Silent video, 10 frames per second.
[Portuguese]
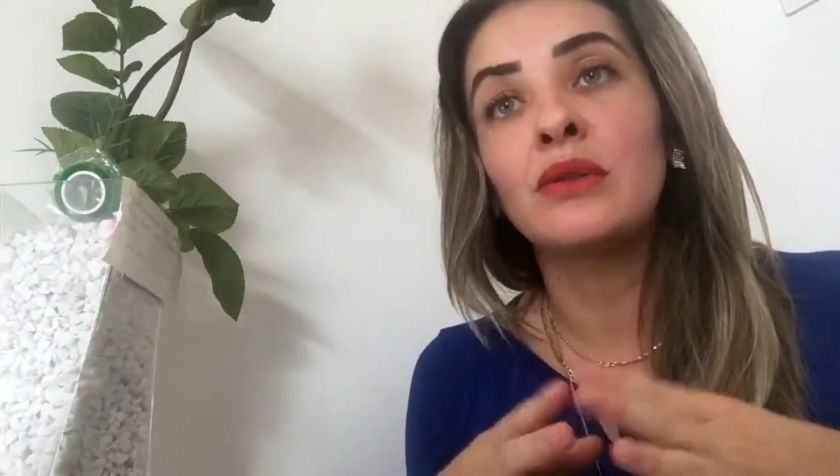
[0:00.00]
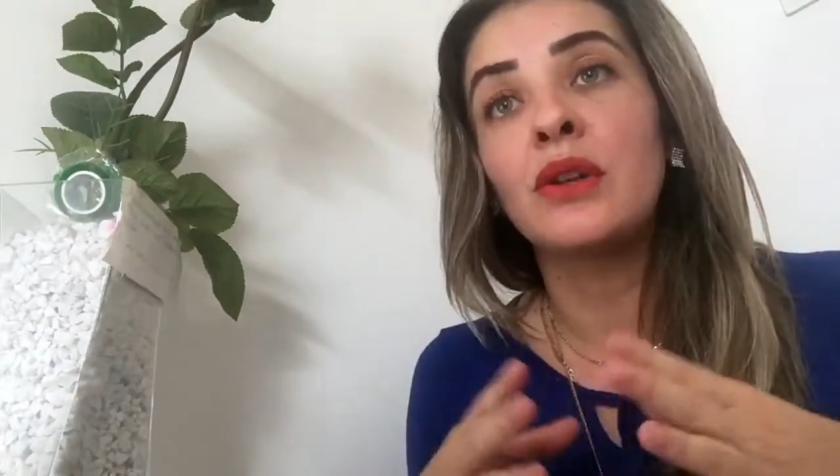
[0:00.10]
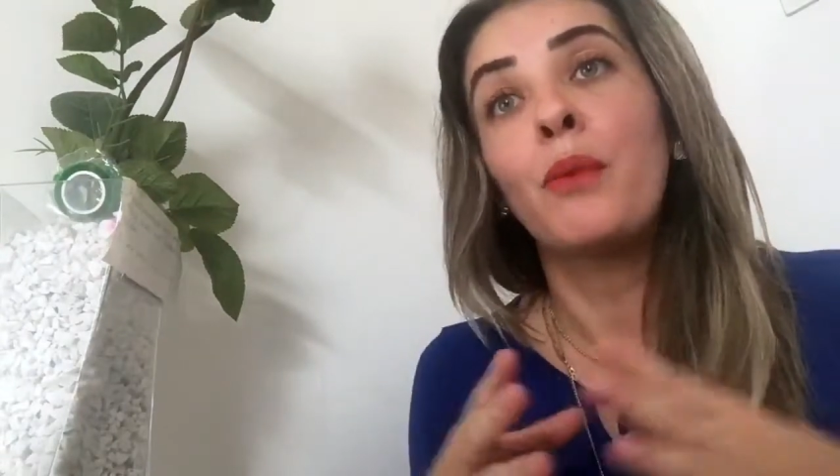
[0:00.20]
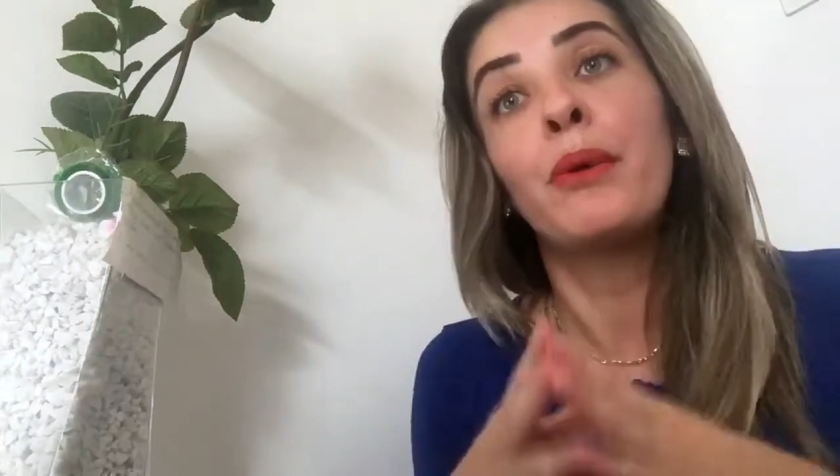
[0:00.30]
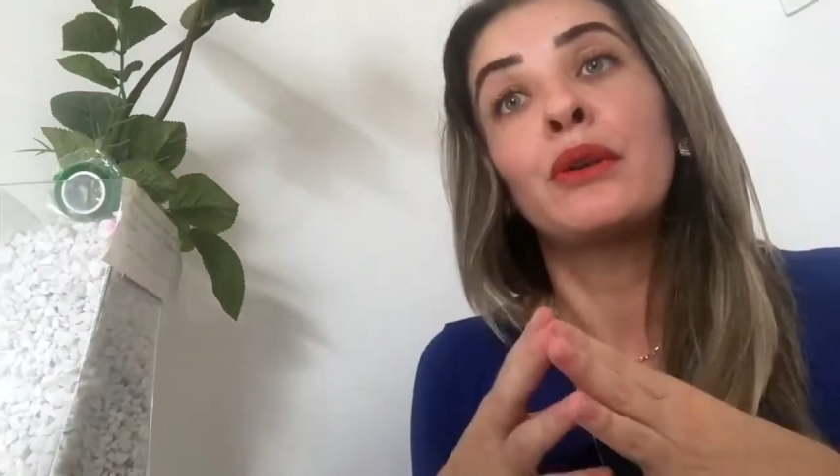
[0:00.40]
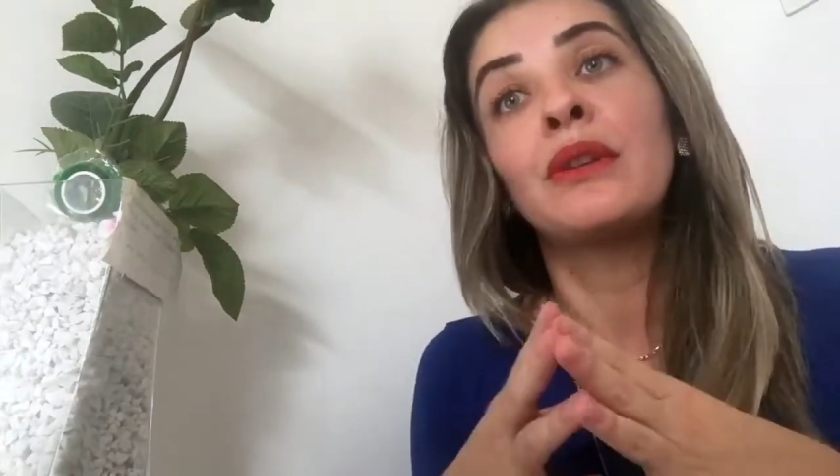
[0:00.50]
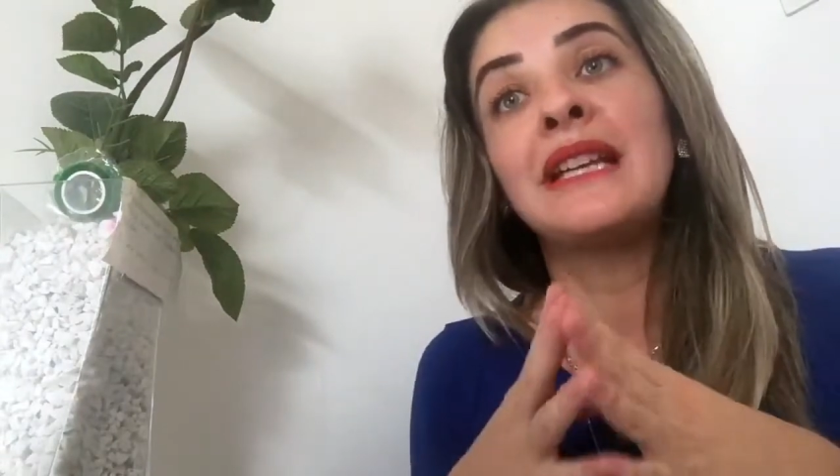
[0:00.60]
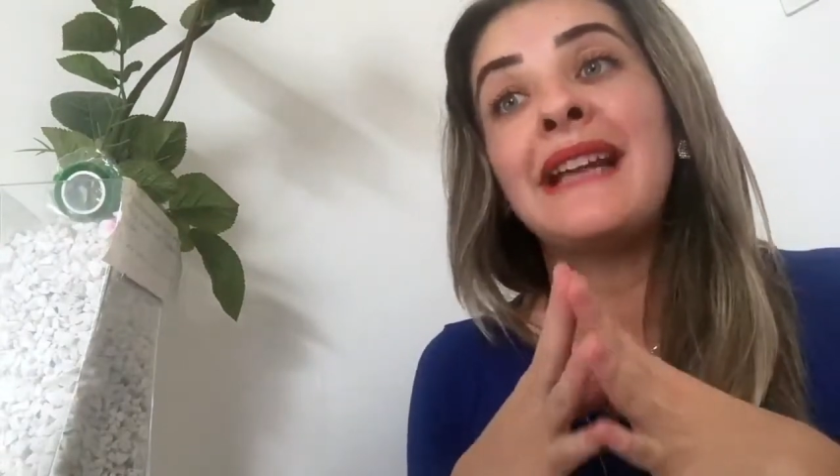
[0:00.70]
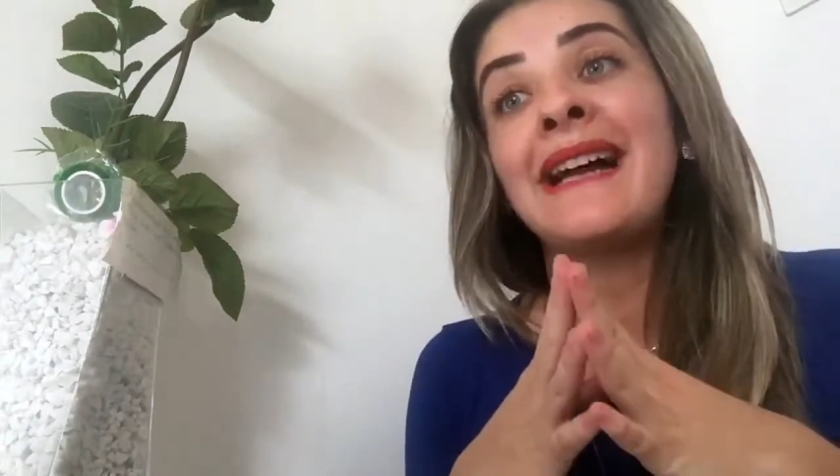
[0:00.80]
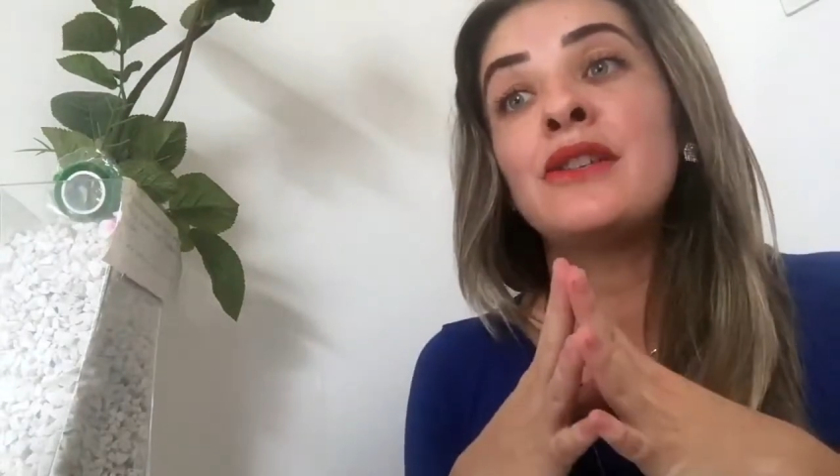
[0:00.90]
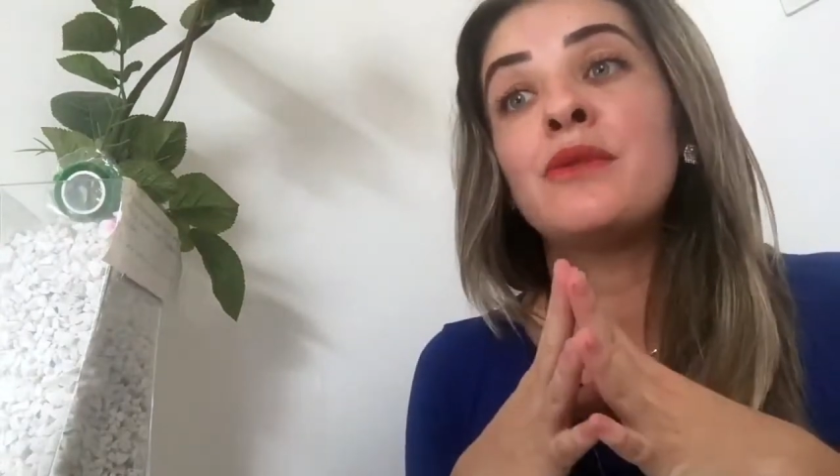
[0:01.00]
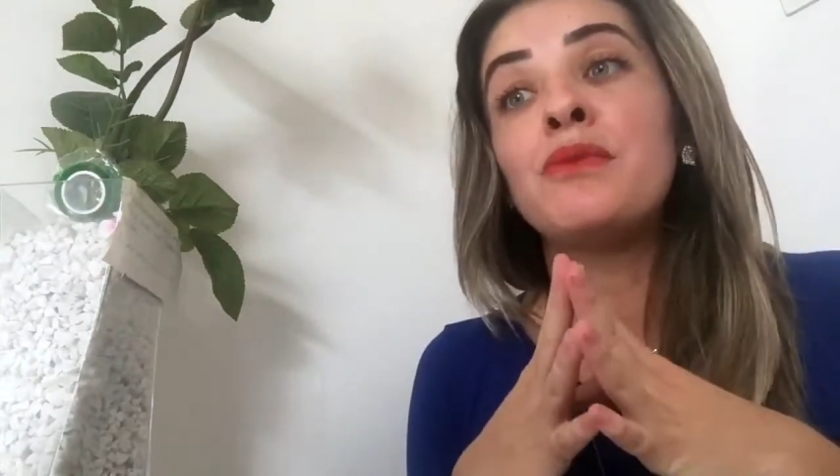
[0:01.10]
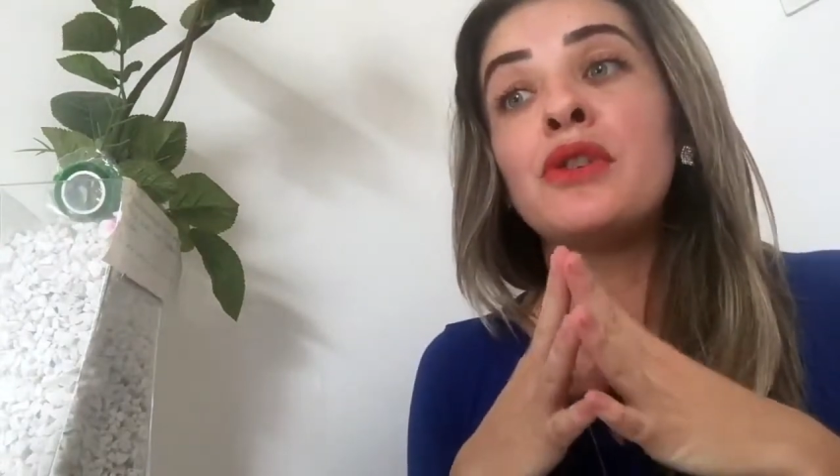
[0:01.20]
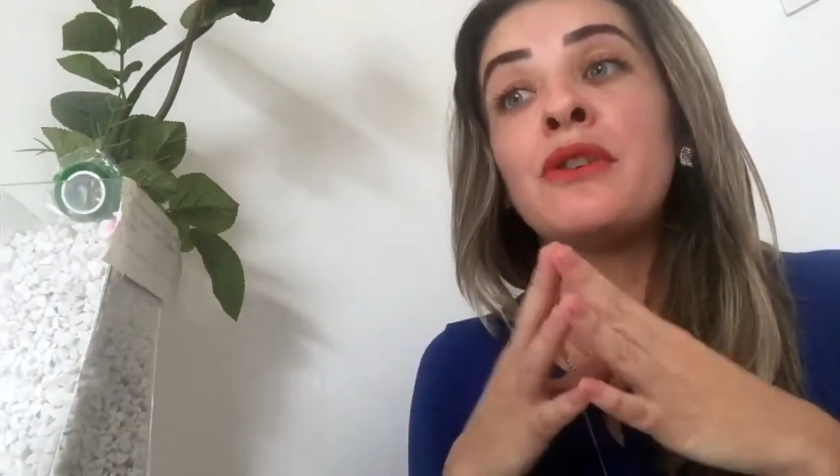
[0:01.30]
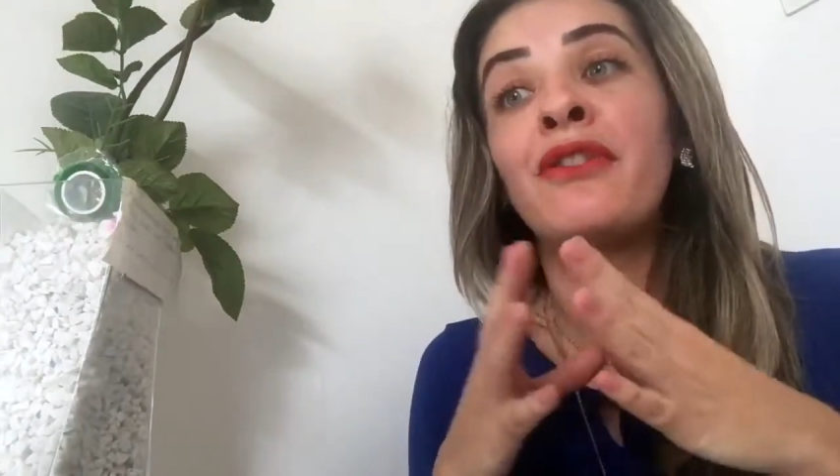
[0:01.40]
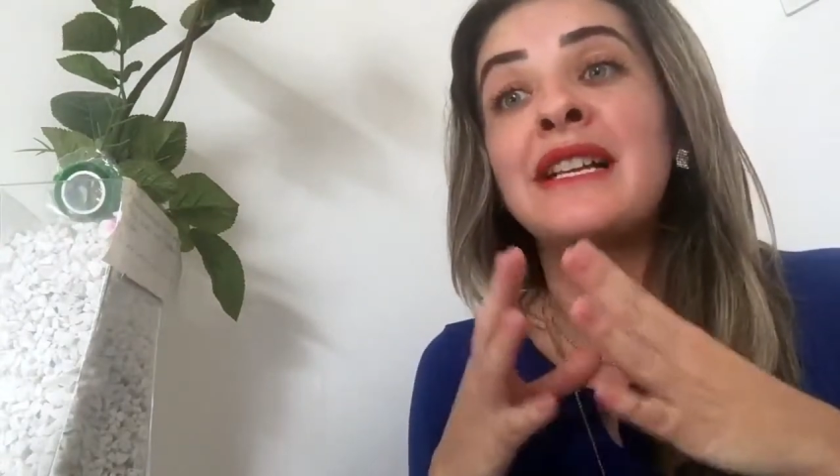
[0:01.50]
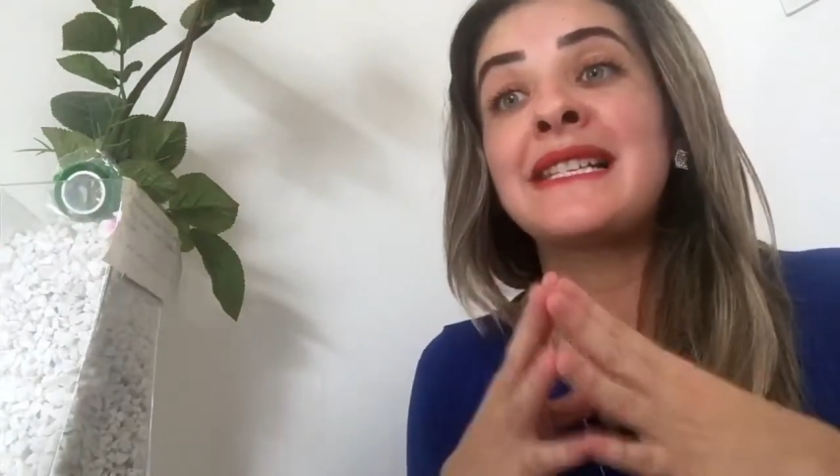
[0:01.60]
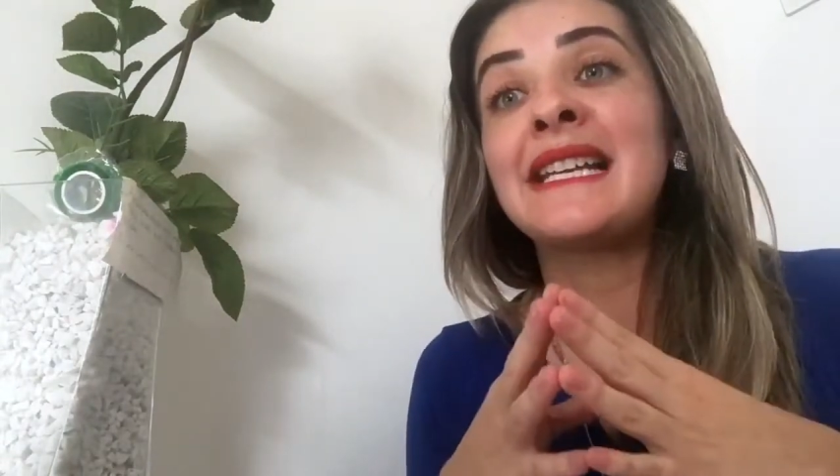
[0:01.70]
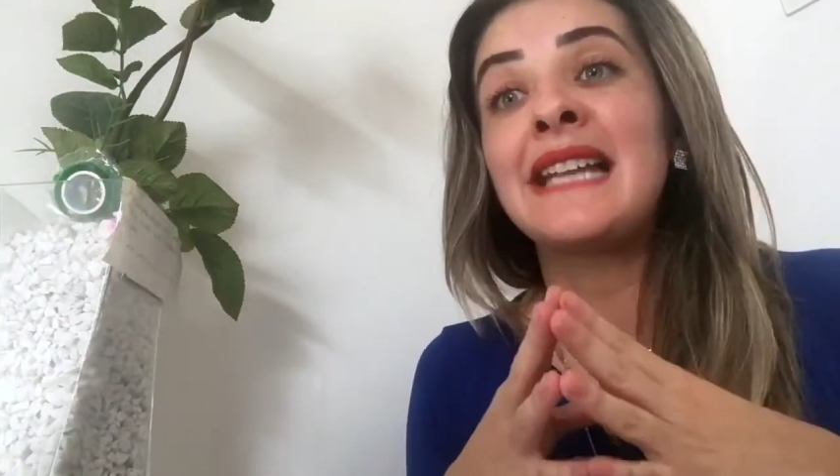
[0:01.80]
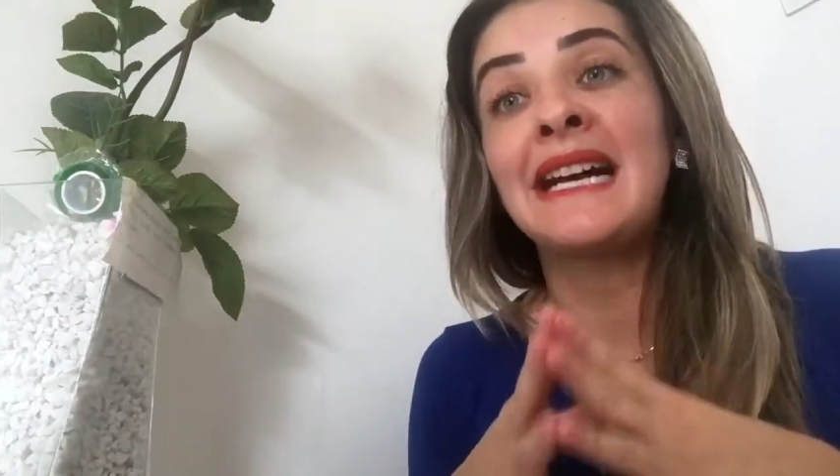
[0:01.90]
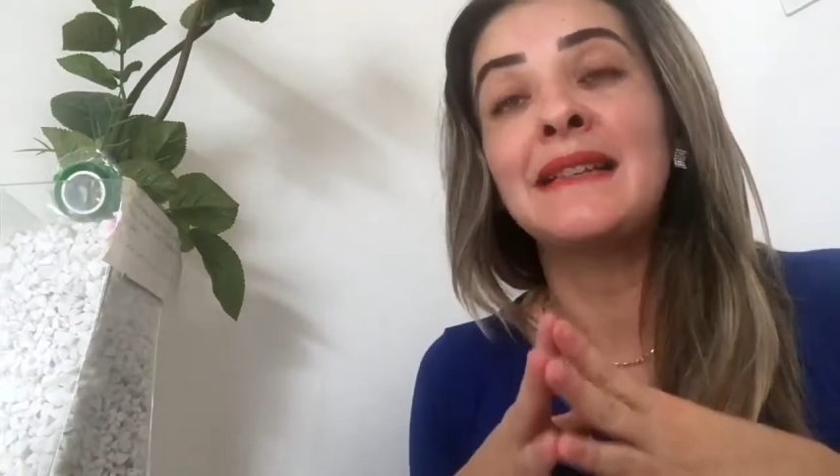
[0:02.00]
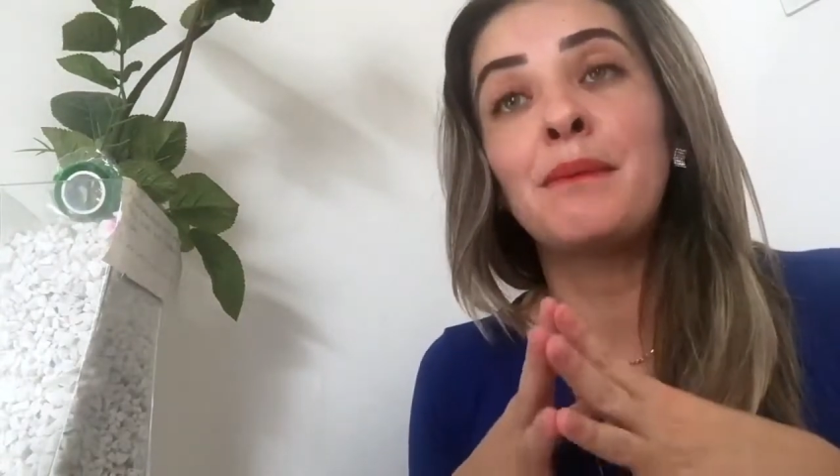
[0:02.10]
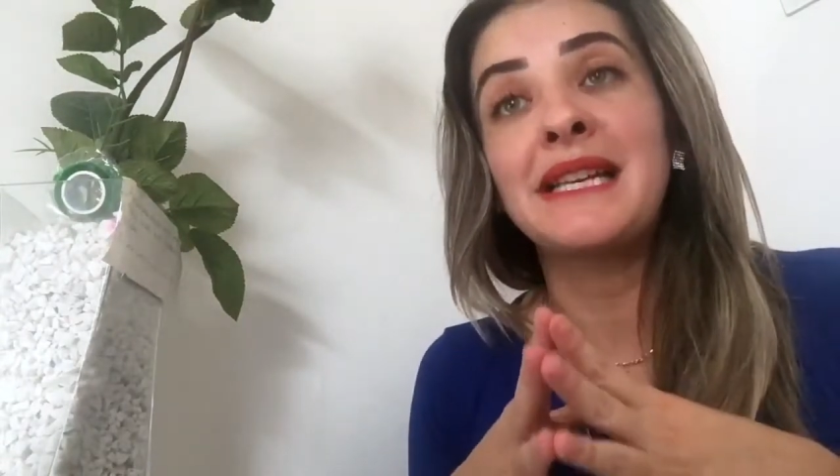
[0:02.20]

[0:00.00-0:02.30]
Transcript: não tem oportunidade de fazer nada